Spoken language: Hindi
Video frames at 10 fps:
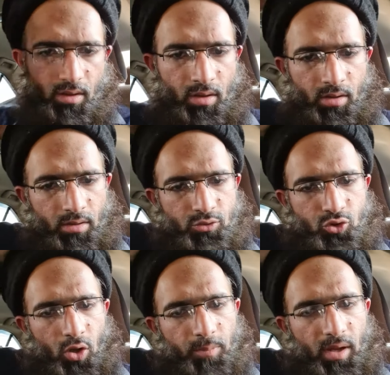
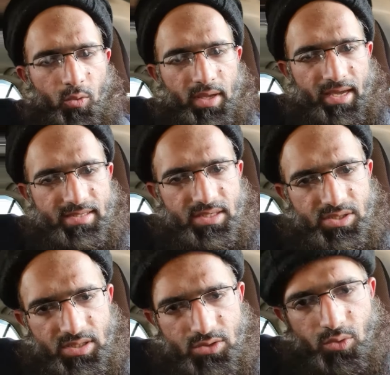जॉब का कोई ऐसी
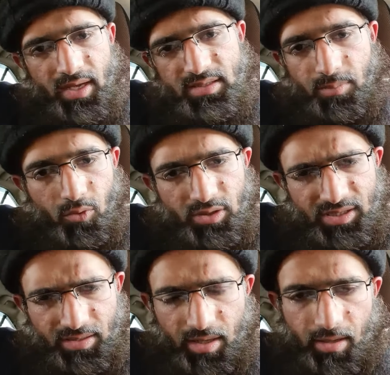चीज़ कोई ऐसा
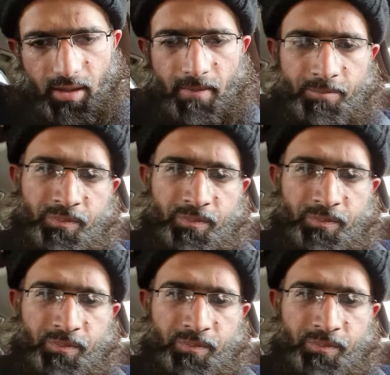प्रोजेक्ट आ गया है